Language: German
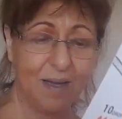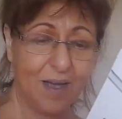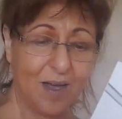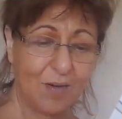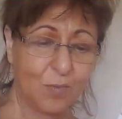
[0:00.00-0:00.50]
ja,
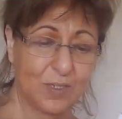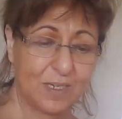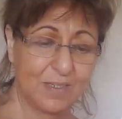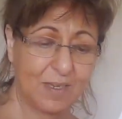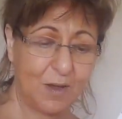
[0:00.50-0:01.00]

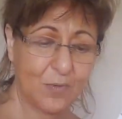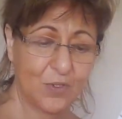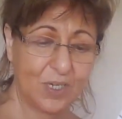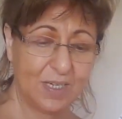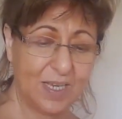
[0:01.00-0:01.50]
wo dann
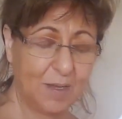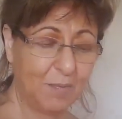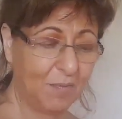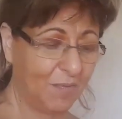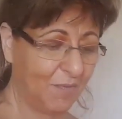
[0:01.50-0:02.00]
drauf steht
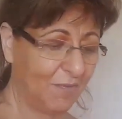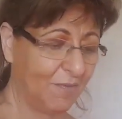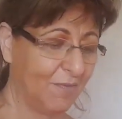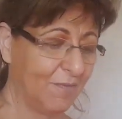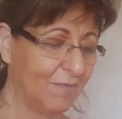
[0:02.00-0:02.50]
eben,
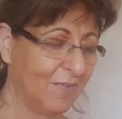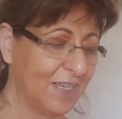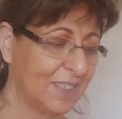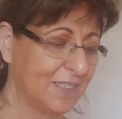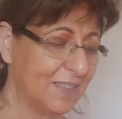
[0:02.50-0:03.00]

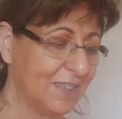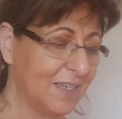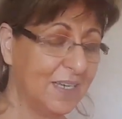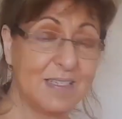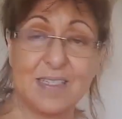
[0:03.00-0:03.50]
was
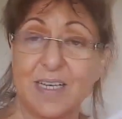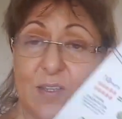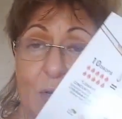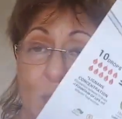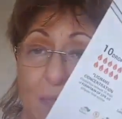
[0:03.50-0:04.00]
in zehn